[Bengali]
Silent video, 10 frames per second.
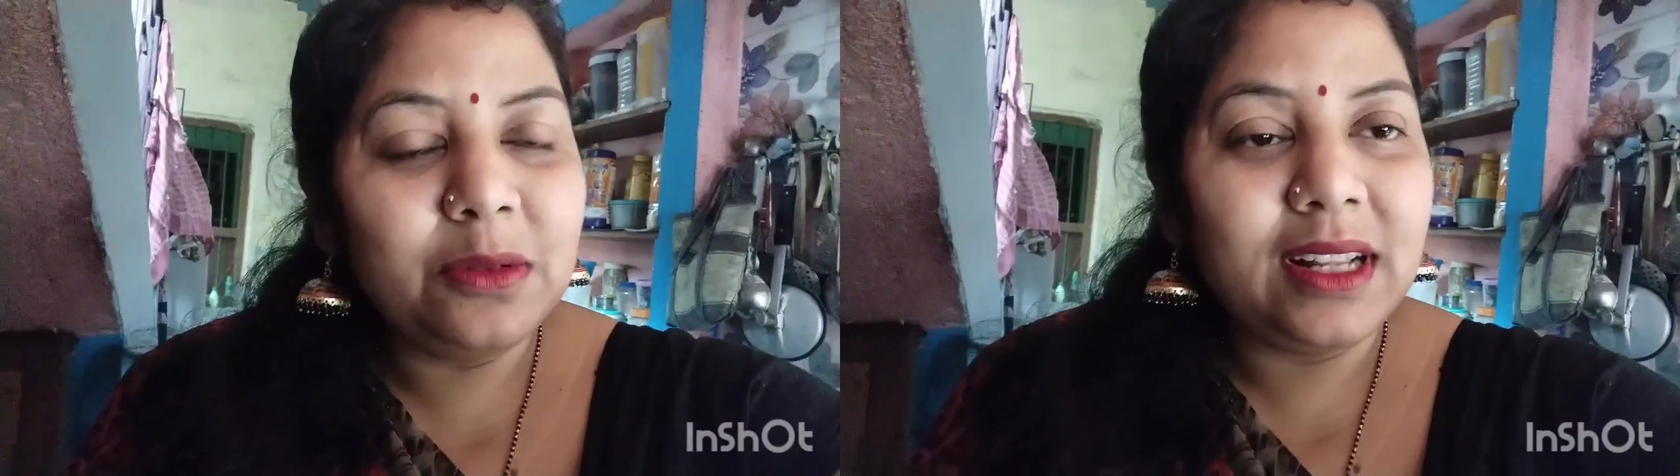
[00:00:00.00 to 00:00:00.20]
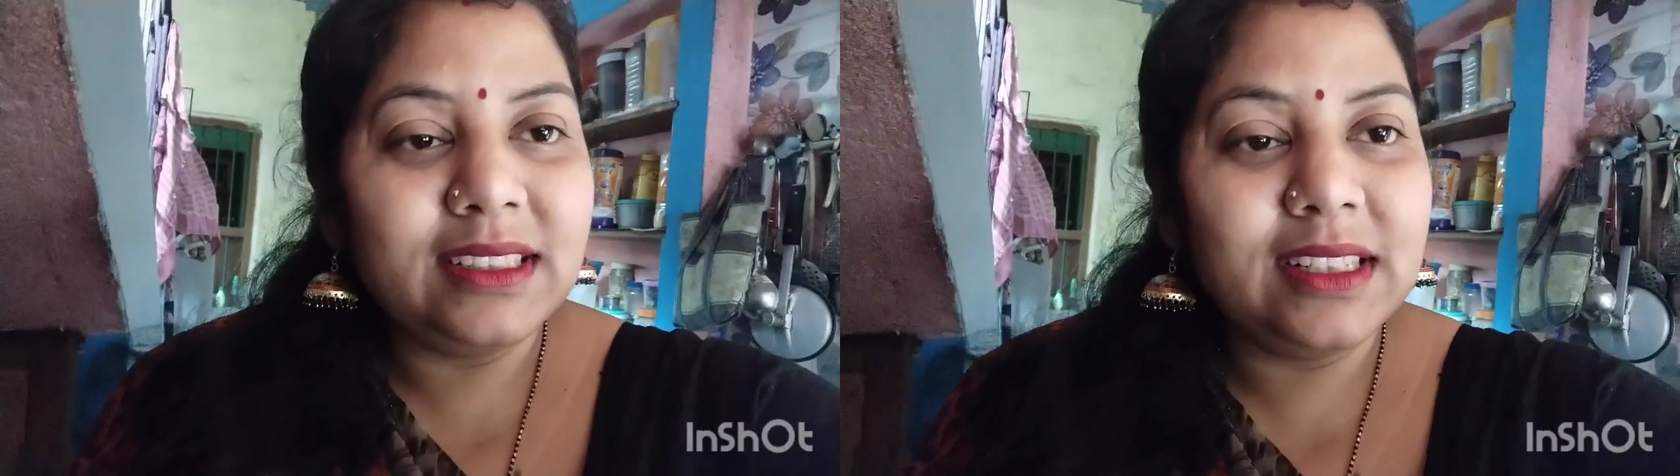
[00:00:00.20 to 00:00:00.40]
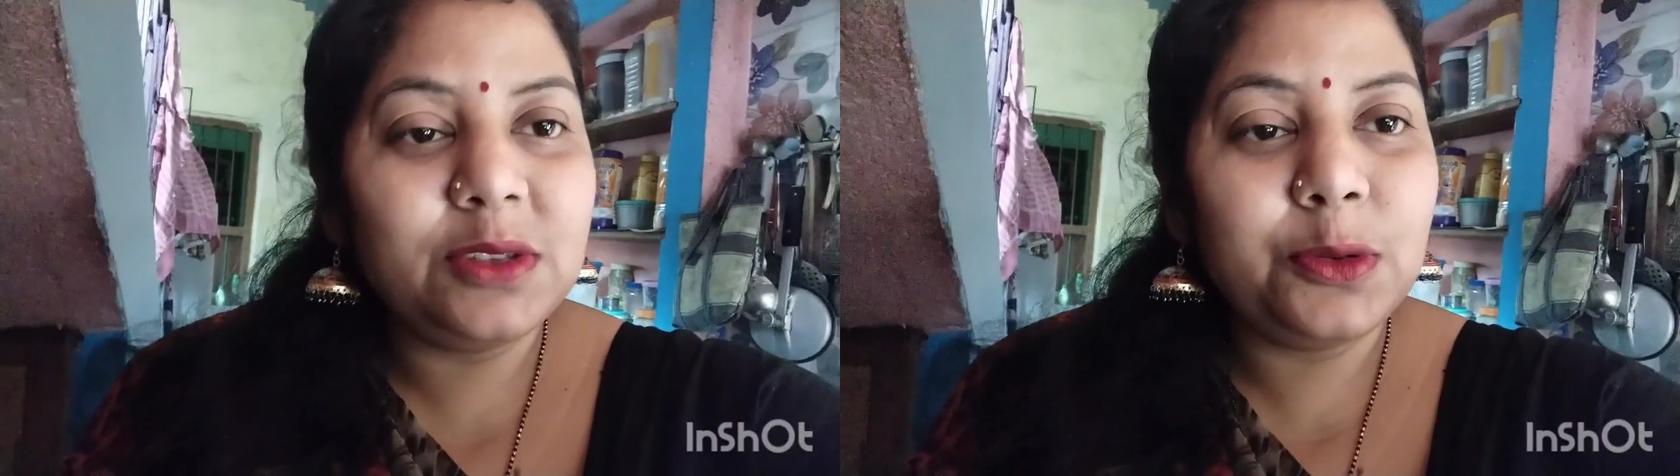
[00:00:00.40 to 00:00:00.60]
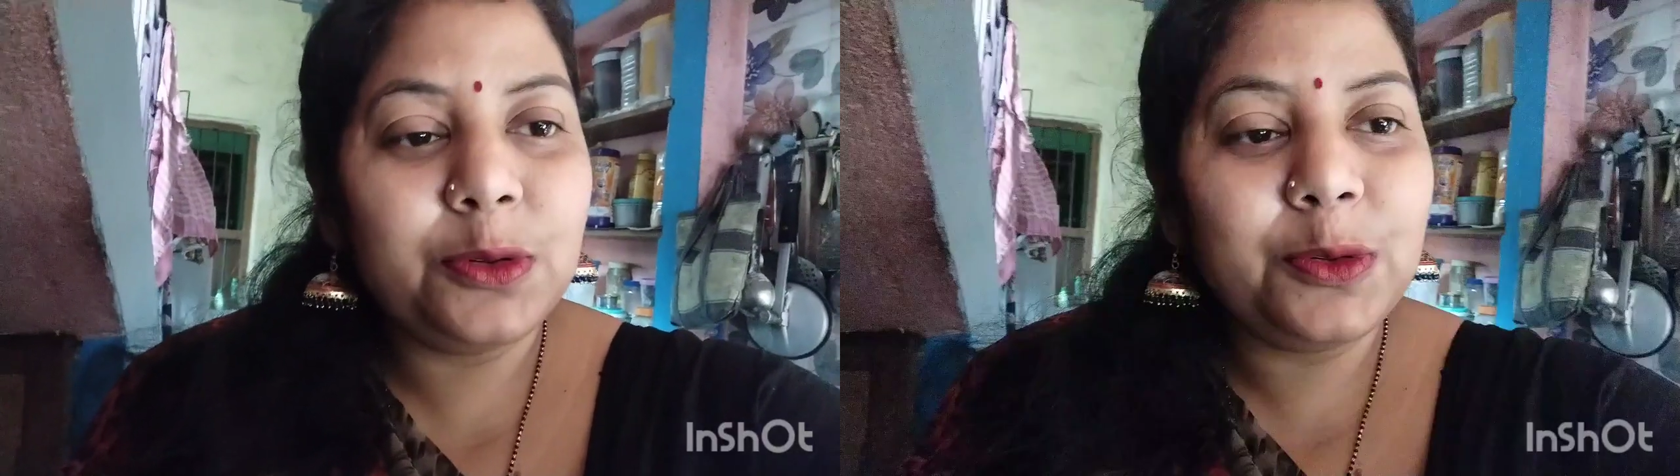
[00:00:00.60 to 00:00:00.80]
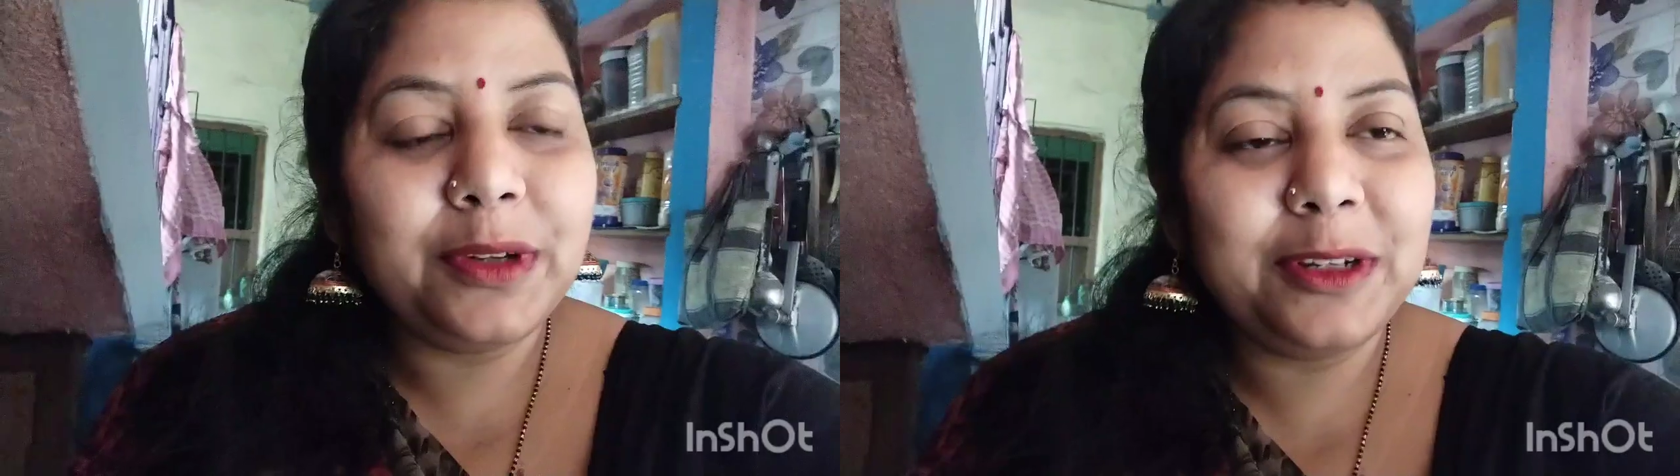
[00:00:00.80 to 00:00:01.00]
আজকে
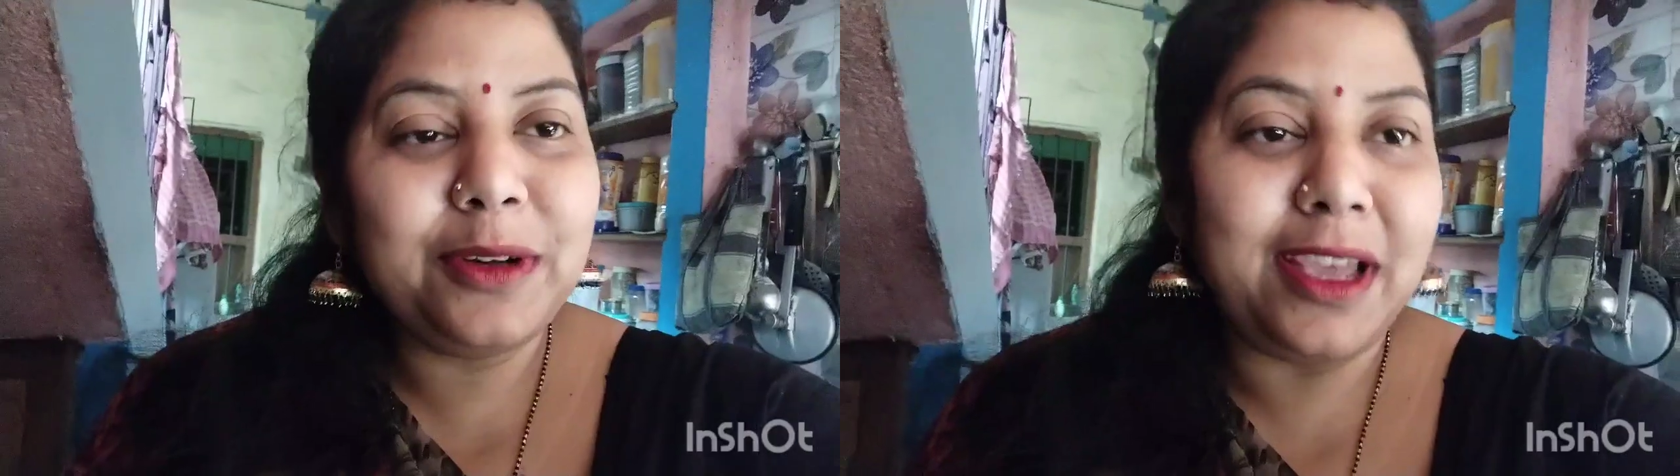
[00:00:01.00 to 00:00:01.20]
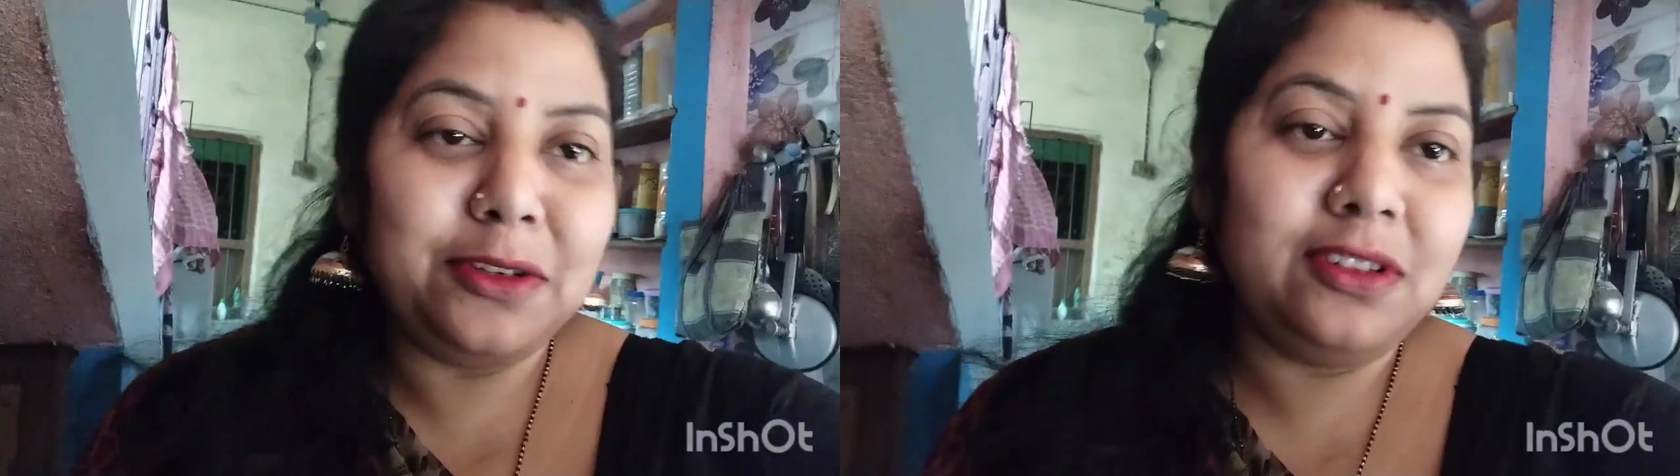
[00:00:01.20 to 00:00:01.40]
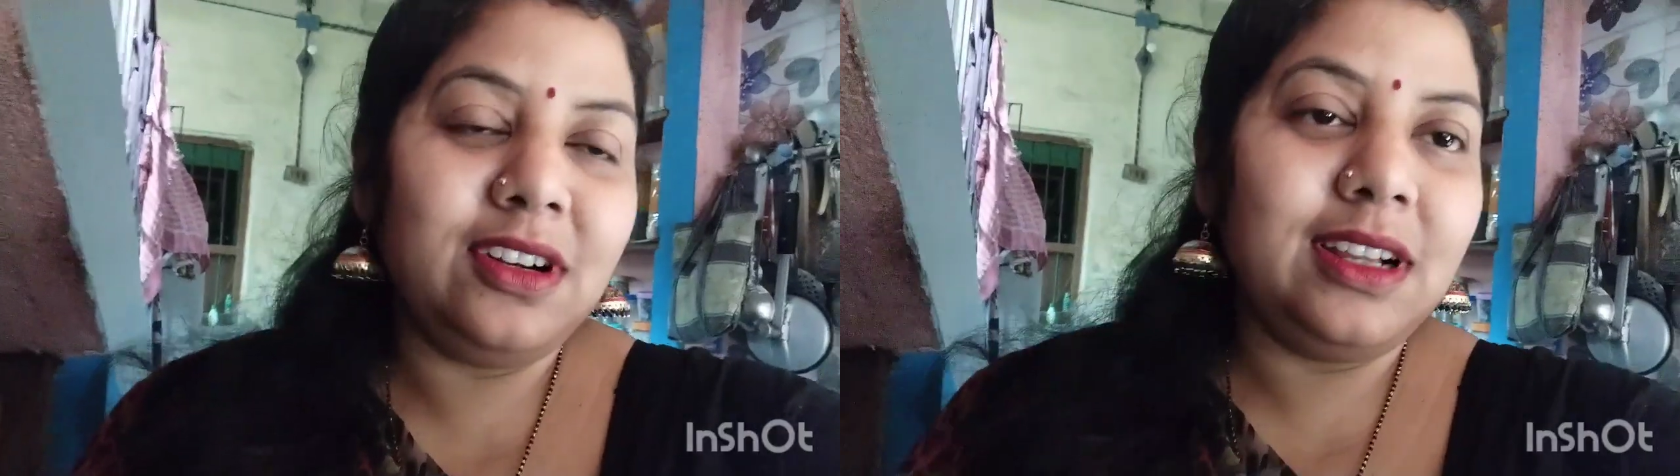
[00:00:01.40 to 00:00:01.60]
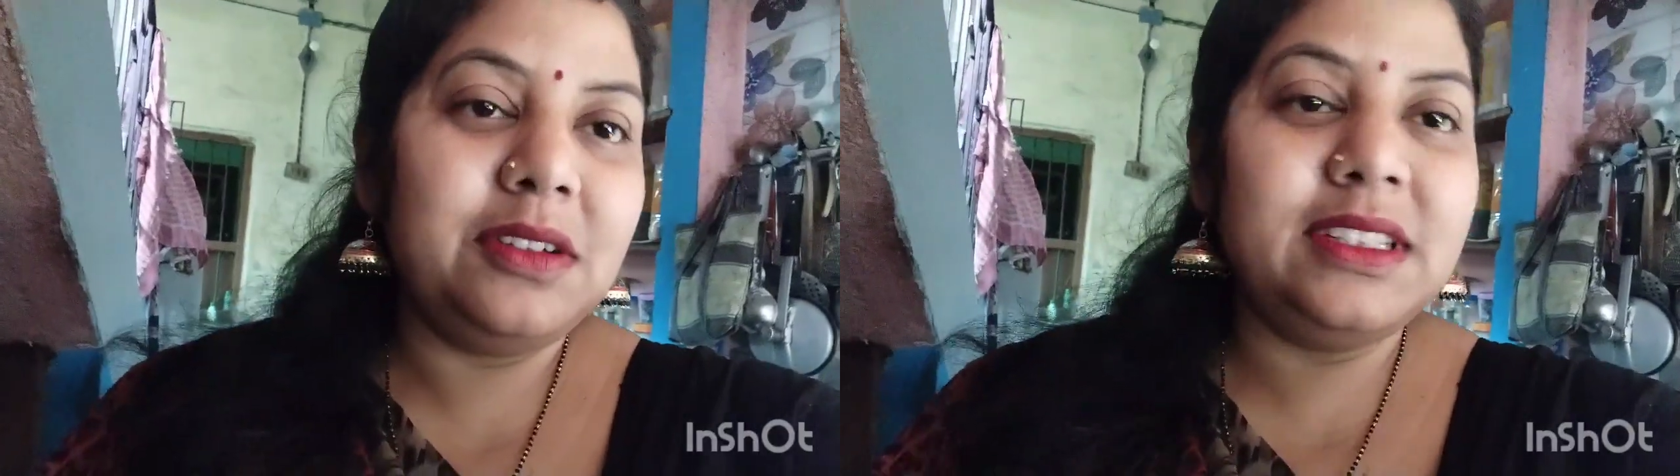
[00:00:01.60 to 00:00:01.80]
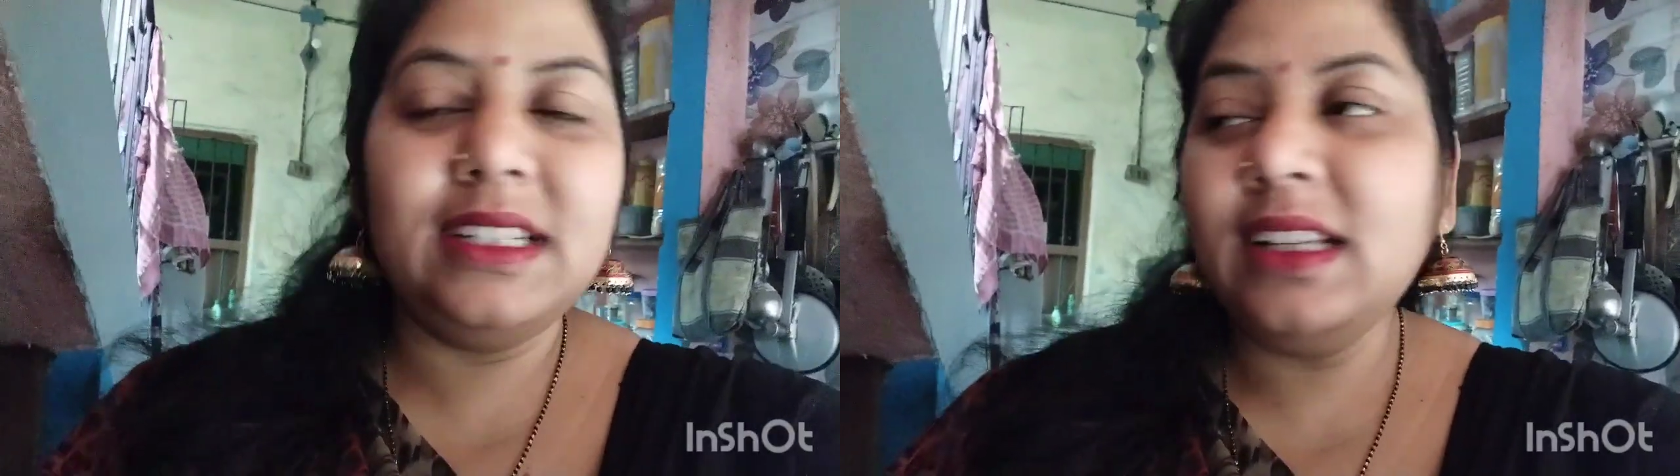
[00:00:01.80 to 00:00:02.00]
ছোট্ট একটু আয়োজন করা
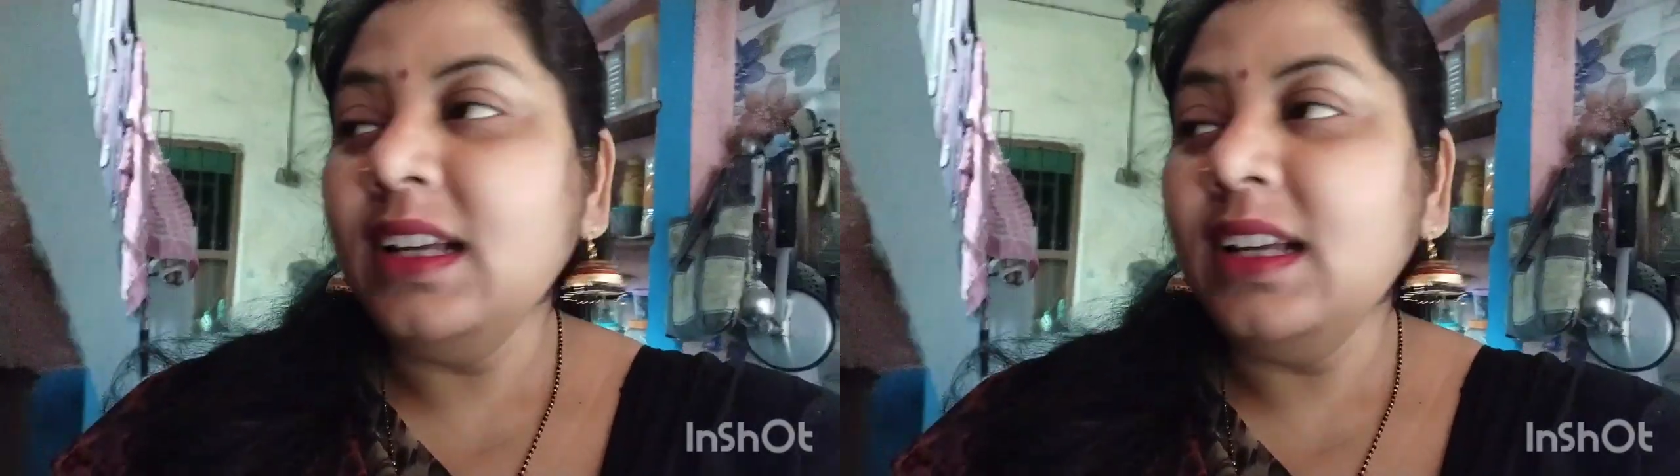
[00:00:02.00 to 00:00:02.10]
হয়েছে